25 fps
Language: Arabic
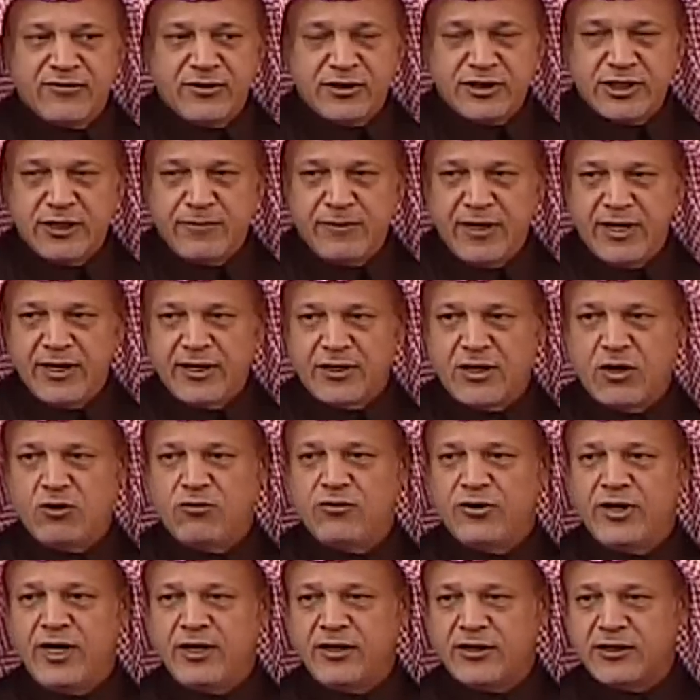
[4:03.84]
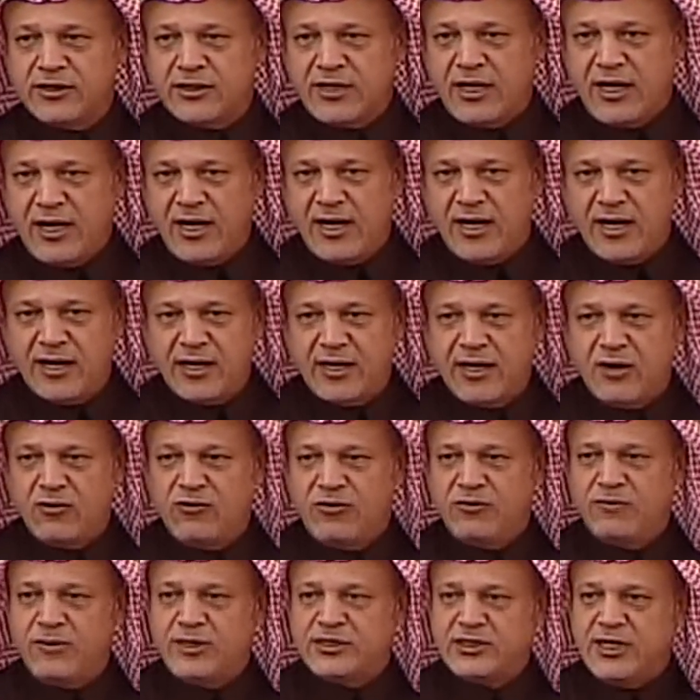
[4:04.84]
في الجمارك أو في أي قطاع آخر لو
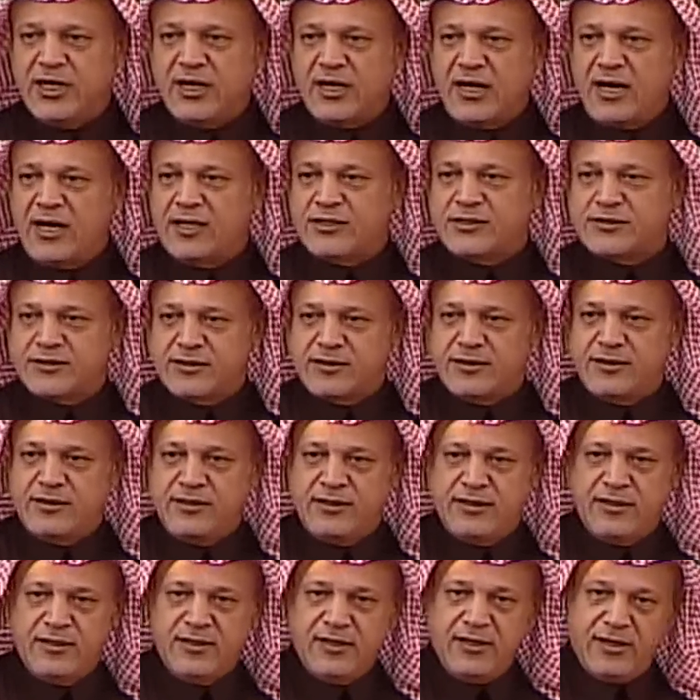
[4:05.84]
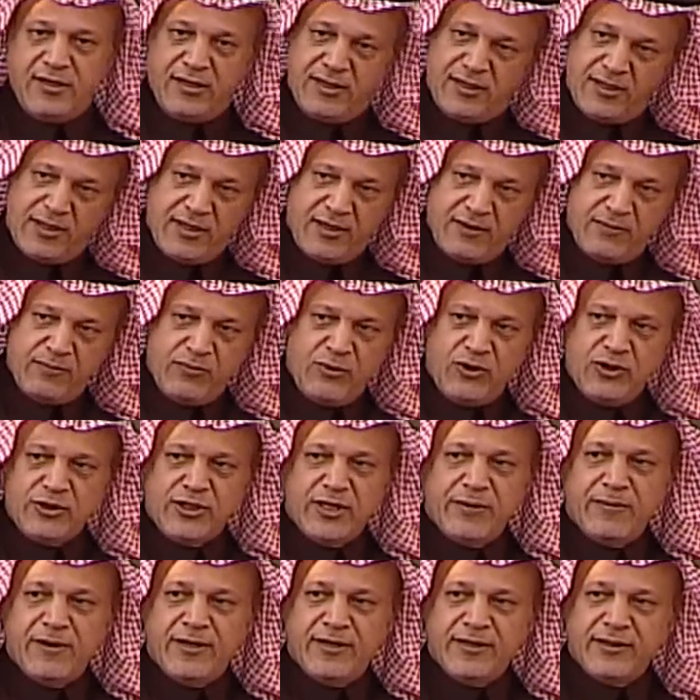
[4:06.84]
في مجال خاص
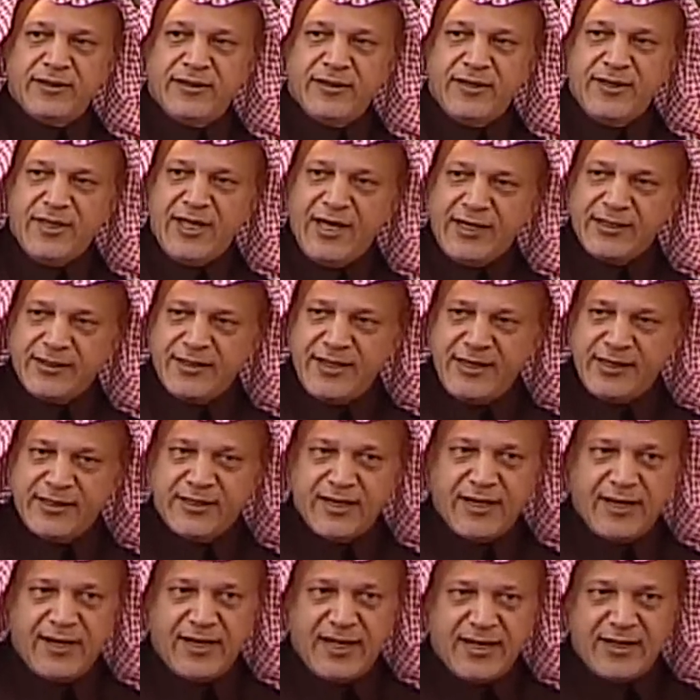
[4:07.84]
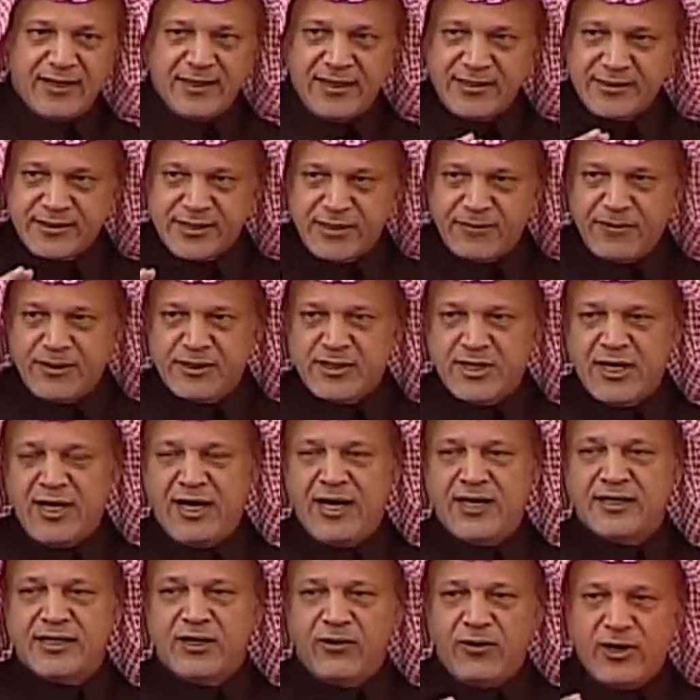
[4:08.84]
مؤتمن أنت إذا أديت هل هل سبع
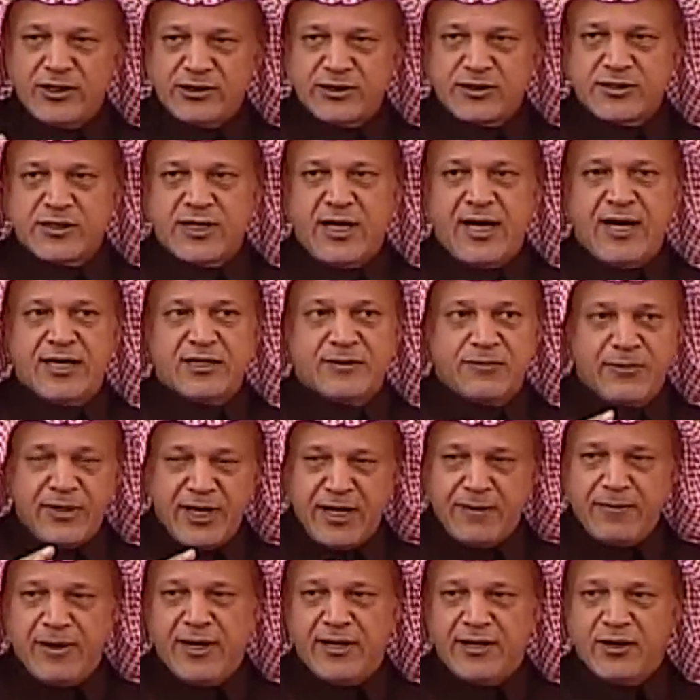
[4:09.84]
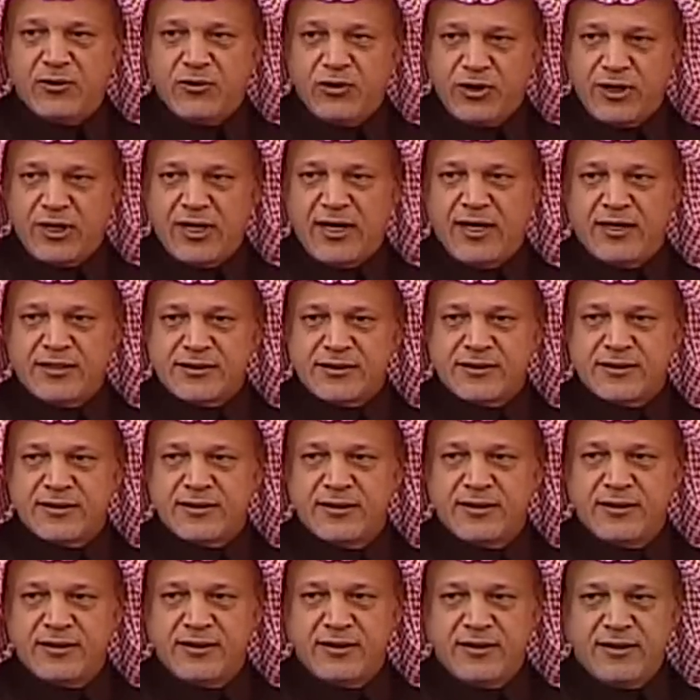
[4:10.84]
ساعات أو عشر ساعات بأمانة وإخلاص
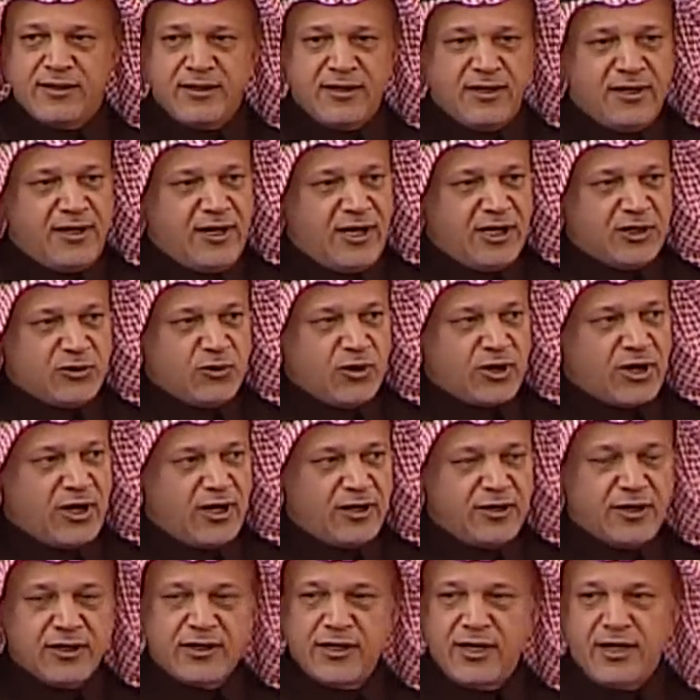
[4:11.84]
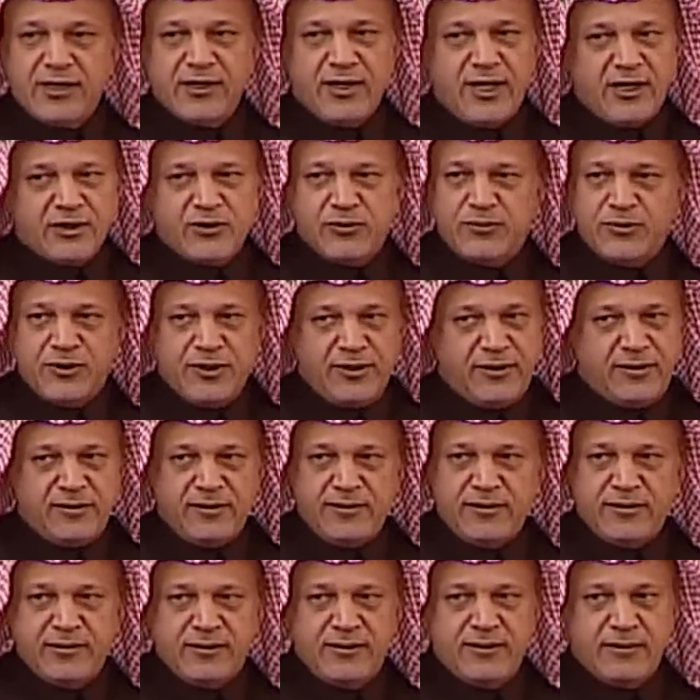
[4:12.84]
أتوقع أنك يعني حتبدع
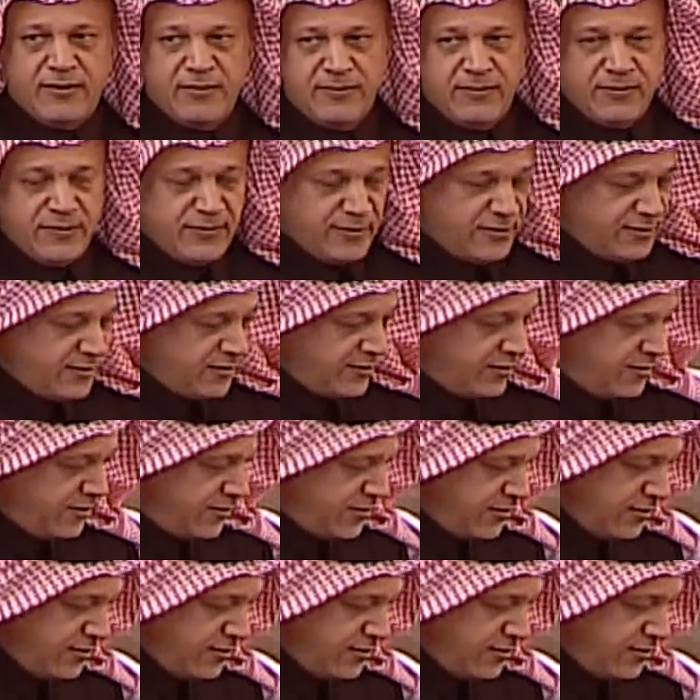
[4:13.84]
والله أنك صراحة